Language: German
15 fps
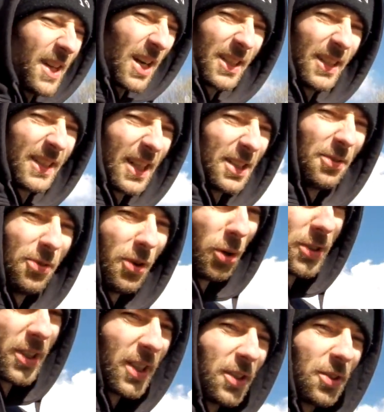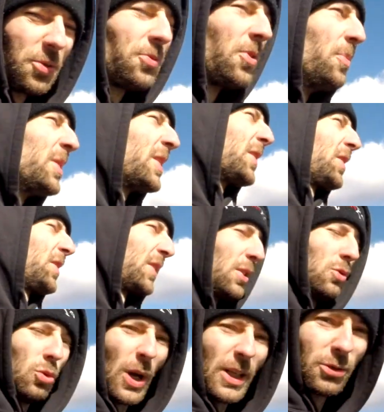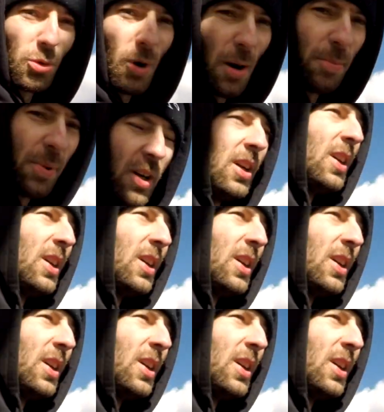sage nicht gerne Floater dazu, für mich ist es der Raindrop.